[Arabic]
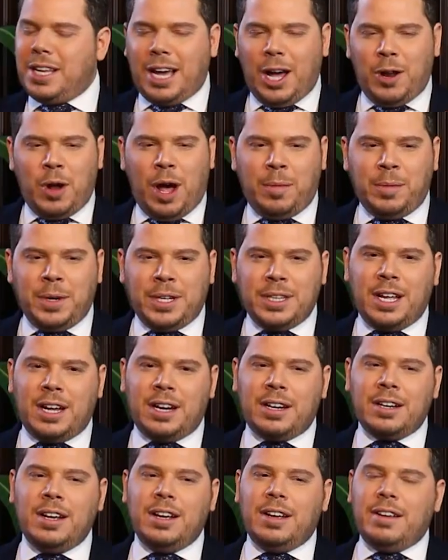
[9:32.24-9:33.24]
كانه عم
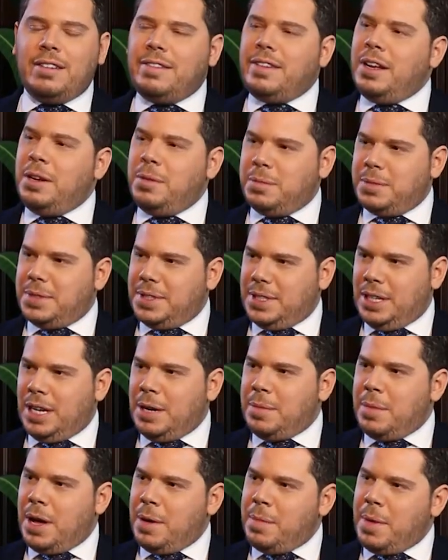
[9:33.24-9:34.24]
نحضر فيلم
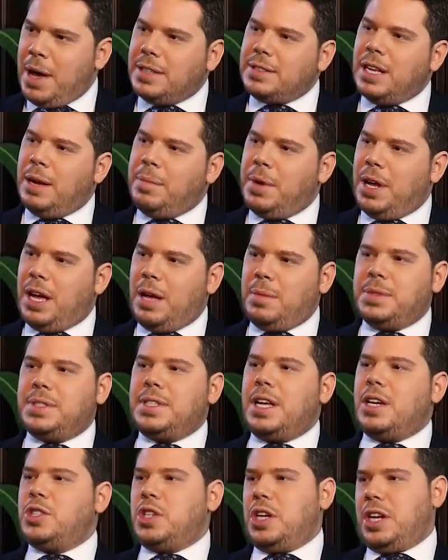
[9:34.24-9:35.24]
سينما مقسم ل
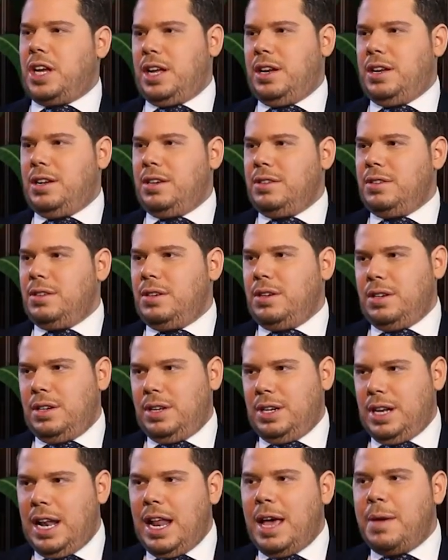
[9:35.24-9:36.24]
15 حلقه
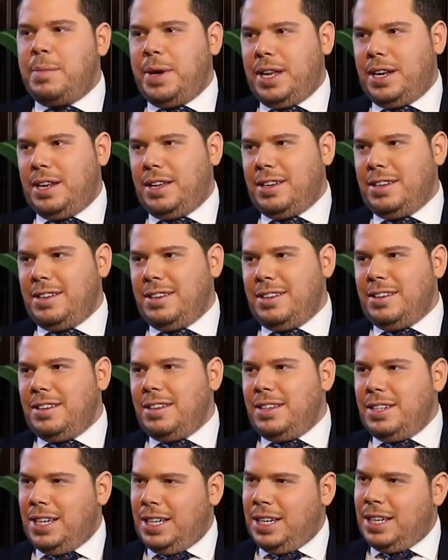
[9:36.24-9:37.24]
للامانه
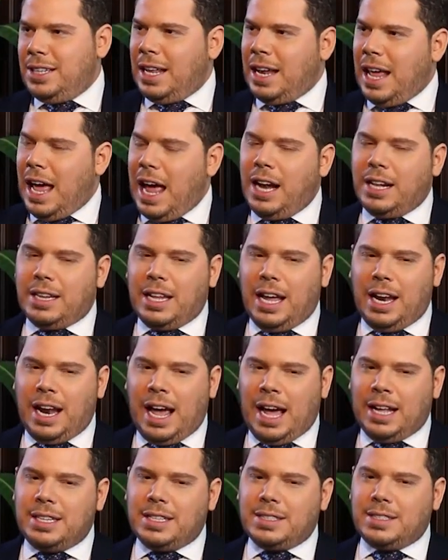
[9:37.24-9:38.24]
يعني انت نقلت
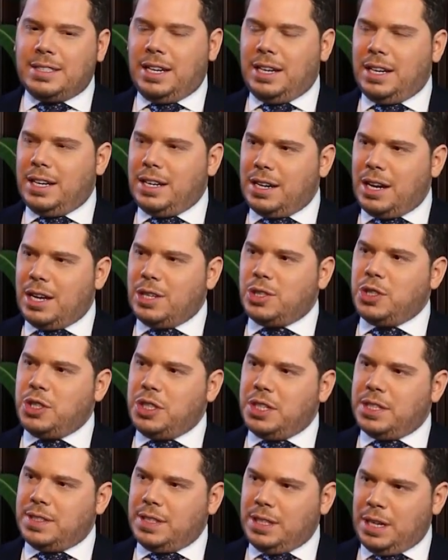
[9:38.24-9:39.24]
هالعدسه
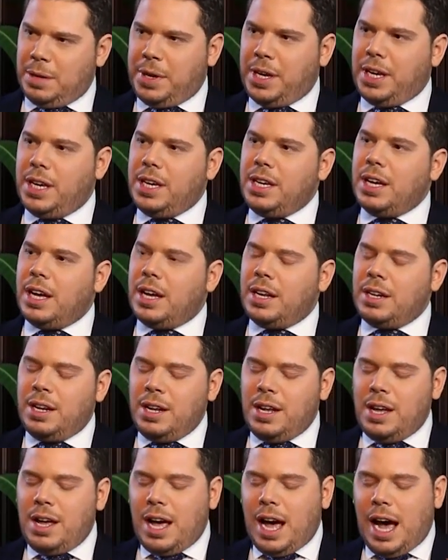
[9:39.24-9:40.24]
الاخراجيه سينمائيا
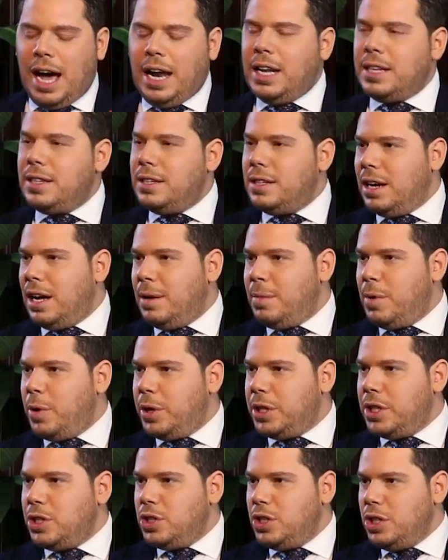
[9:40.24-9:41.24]
على الدراما
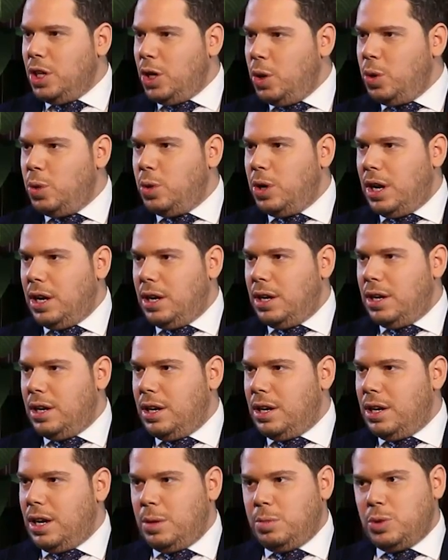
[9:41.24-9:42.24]
وهذا شيء حلو
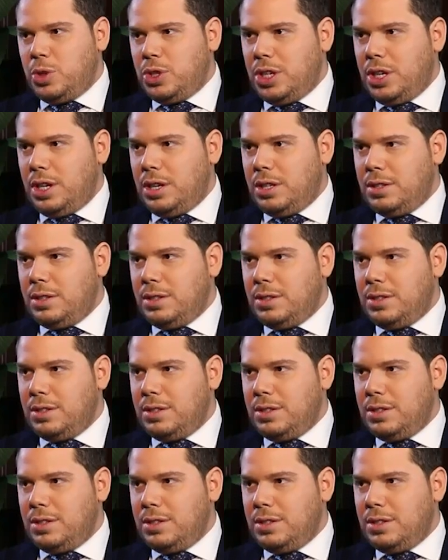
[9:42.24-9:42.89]
للمشاهد